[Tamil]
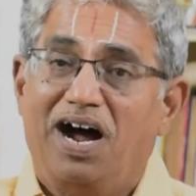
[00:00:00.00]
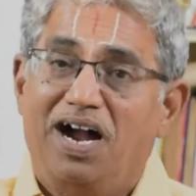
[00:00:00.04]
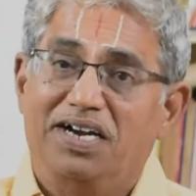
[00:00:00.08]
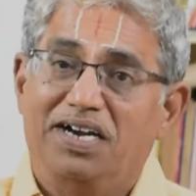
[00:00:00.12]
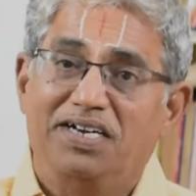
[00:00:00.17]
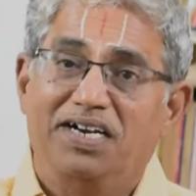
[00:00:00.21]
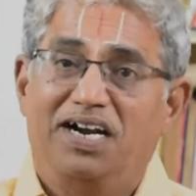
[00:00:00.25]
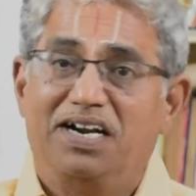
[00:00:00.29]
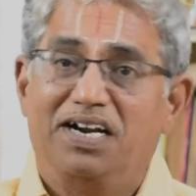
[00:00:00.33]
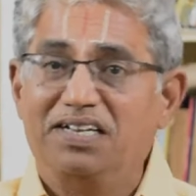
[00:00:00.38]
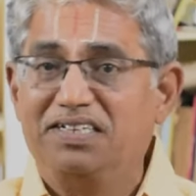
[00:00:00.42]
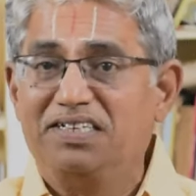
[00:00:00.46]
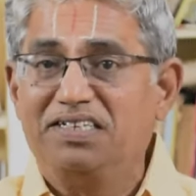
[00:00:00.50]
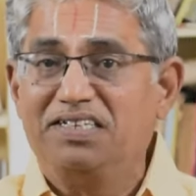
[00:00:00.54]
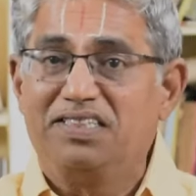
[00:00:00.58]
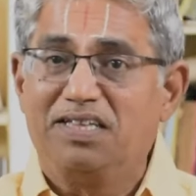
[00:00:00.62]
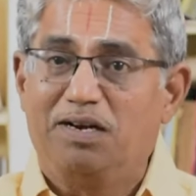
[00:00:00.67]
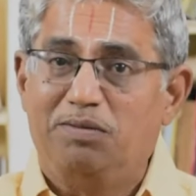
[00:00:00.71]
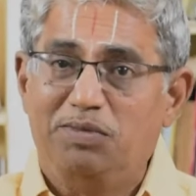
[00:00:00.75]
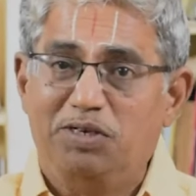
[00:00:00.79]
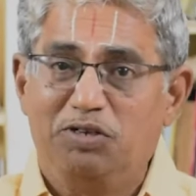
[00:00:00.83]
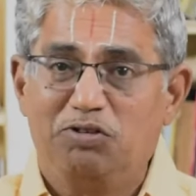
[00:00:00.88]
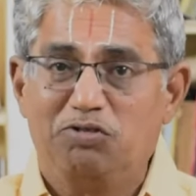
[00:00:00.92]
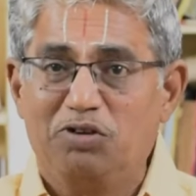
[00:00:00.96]
ஆண்டாளுக்கு
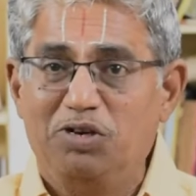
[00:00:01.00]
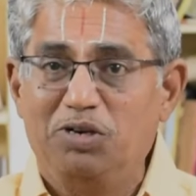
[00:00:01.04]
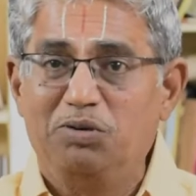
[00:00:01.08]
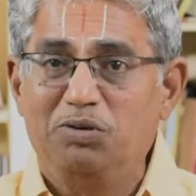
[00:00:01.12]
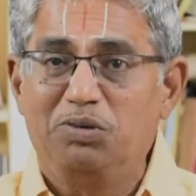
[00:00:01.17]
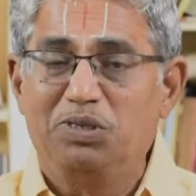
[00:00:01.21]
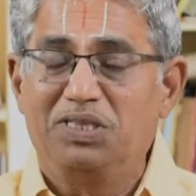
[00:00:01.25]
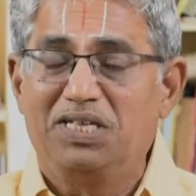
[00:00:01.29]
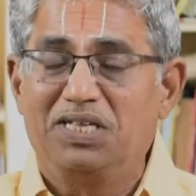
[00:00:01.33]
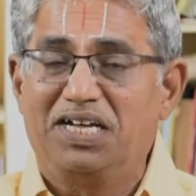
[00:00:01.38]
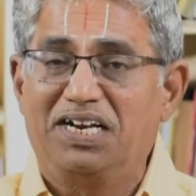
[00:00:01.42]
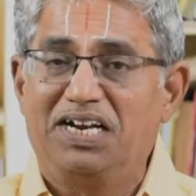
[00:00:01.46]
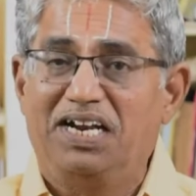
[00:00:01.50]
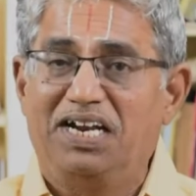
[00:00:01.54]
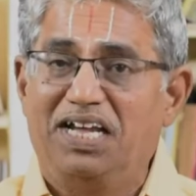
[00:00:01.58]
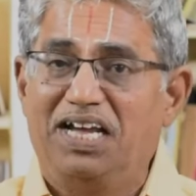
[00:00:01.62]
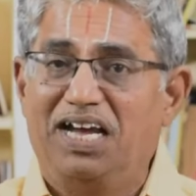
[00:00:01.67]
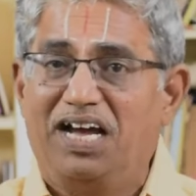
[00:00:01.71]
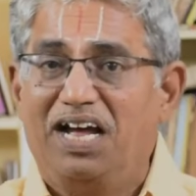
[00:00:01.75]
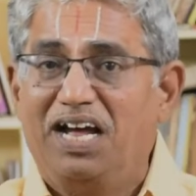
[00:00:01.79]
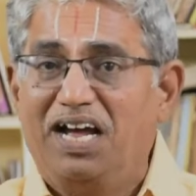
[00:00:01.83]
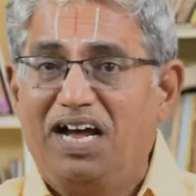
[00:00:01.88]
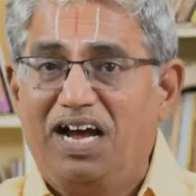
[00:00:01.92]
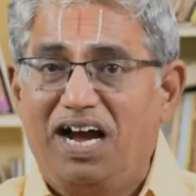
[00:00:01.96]
தமிழ் சொல்லி கொடுத்தாரு
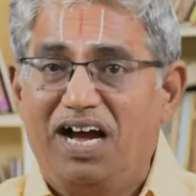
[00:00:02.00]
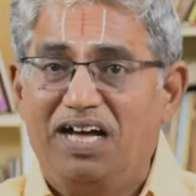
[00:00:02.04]
இல்லையா